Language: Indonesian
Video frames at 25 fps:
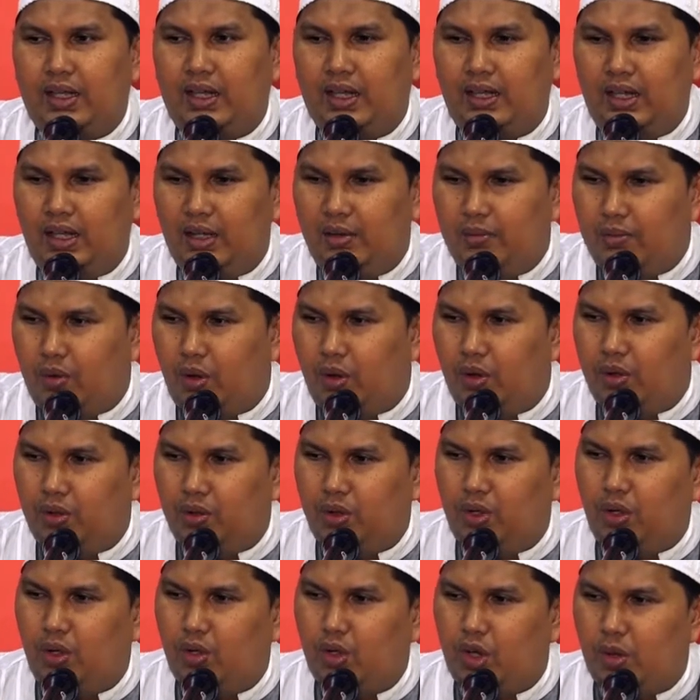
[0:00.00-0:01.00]
ribanya ini
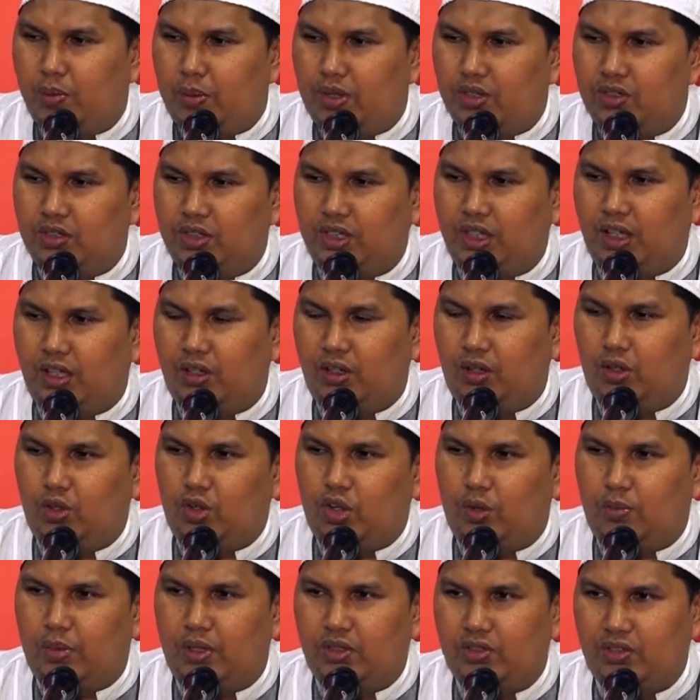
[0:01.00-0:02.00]
mau 0, sekian
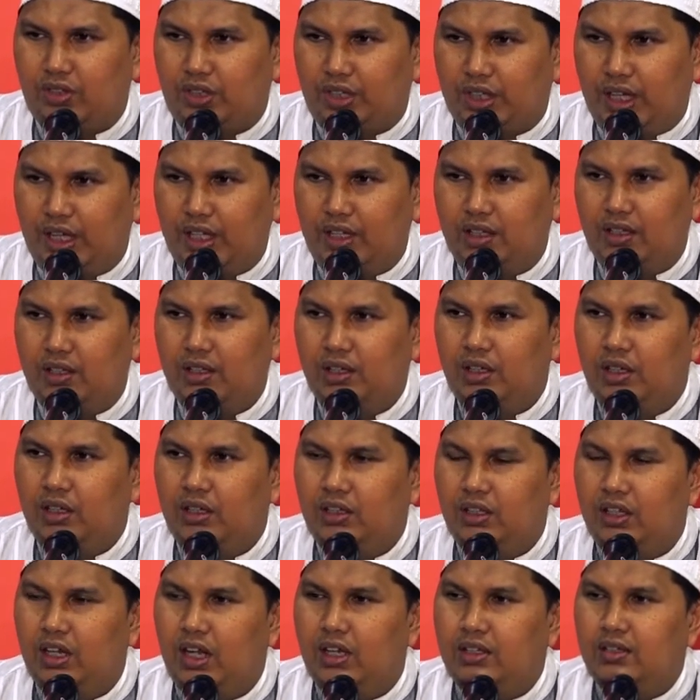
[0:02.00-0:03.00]
0, sekian
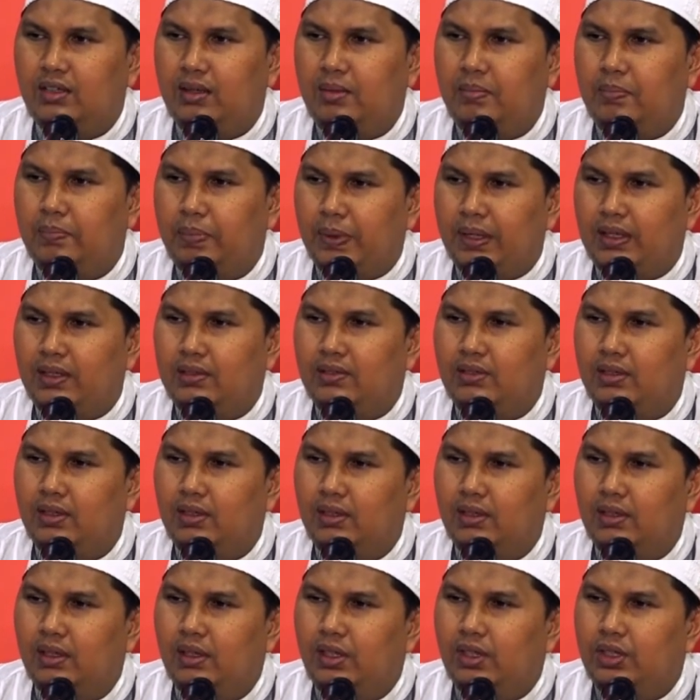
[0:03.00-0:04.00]
tidak sampai
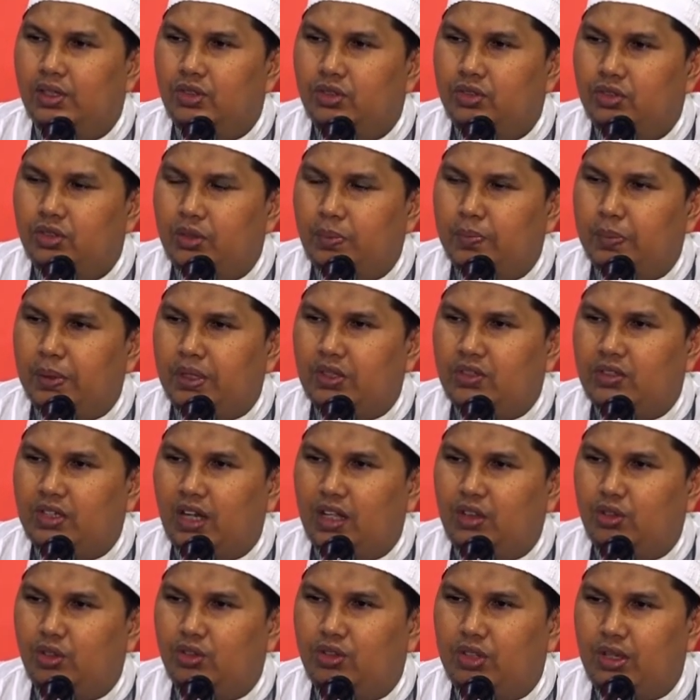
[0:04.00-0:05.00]
se
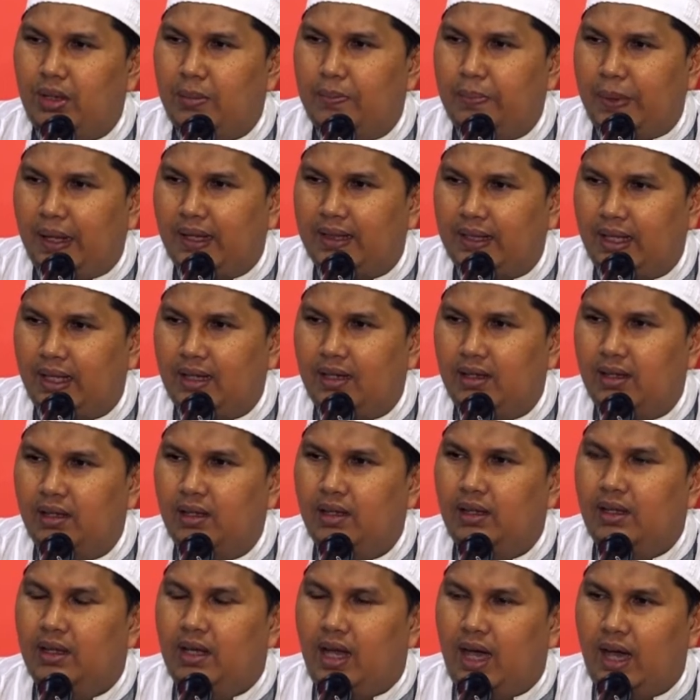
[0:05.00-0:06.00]
seperseratus lipatan
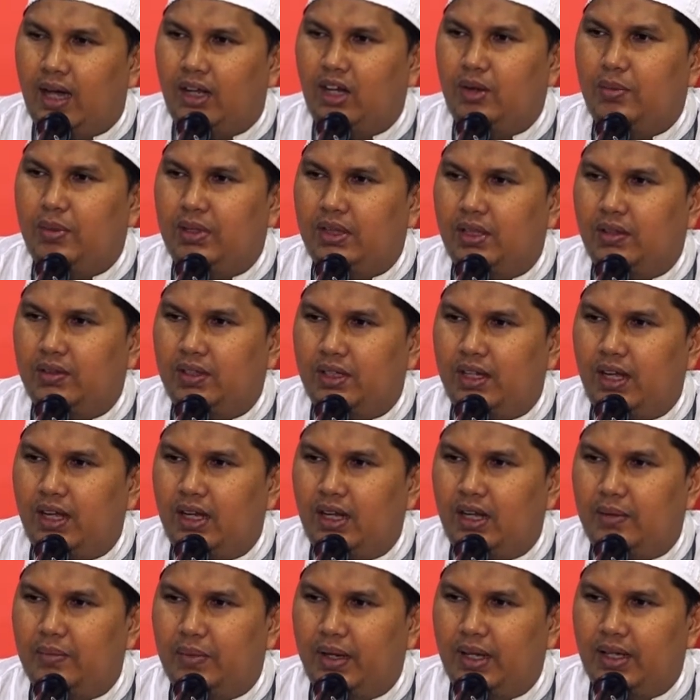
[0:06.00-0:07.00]
haram atau
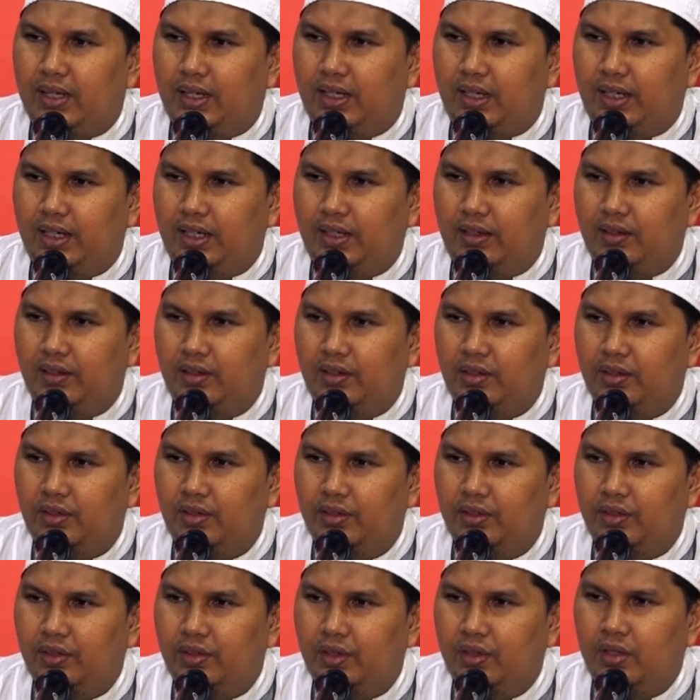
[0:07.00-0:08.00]
tidak dalam ayat ini
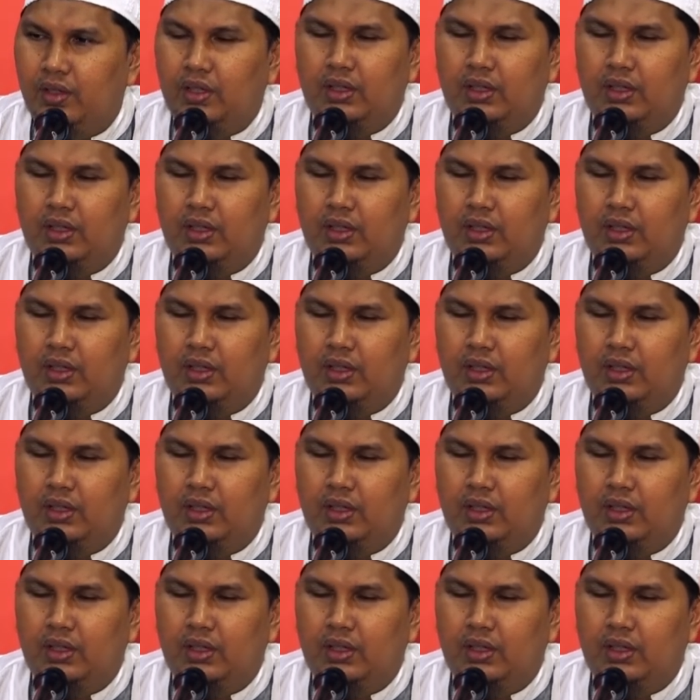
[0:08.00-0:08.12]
